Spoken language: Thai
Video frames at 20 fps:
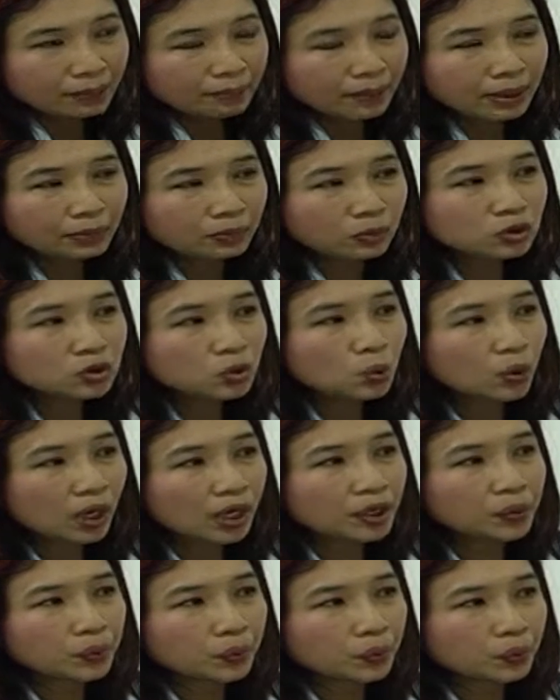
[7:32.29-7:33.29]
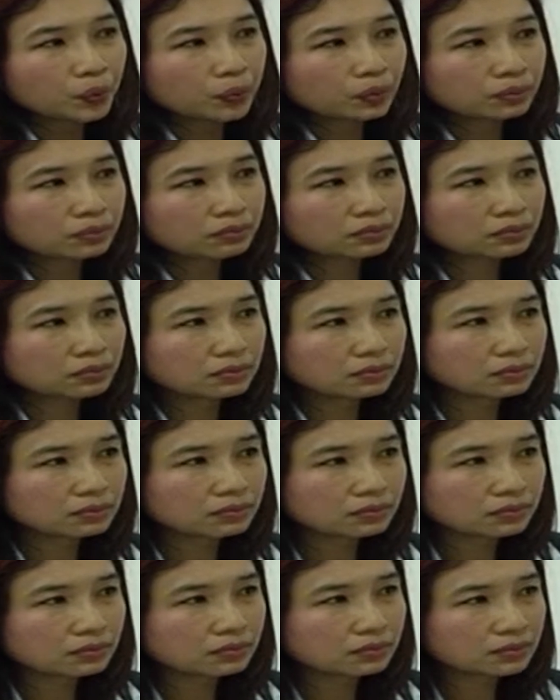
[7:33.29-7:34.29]
เป็นผู้สูงอายุ
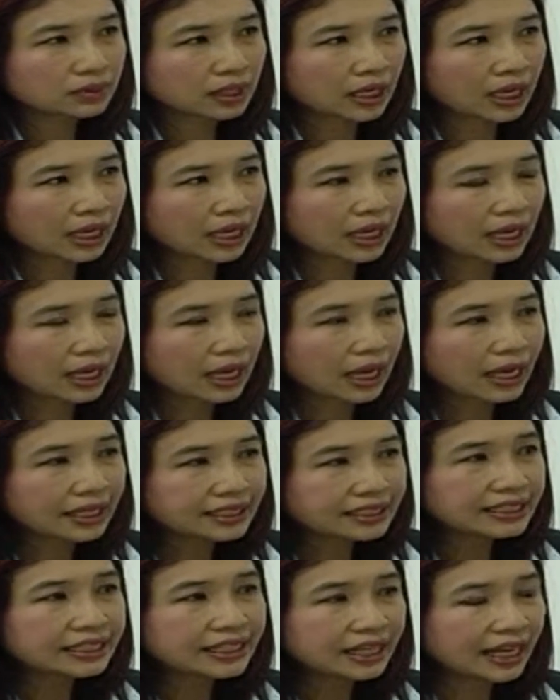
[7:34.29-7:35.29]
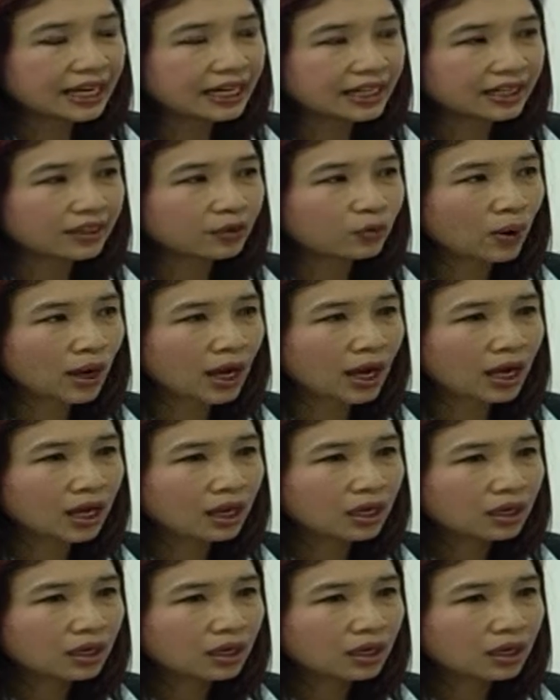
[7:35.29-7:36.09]
นะคะอันนี้เห็นเลยว่า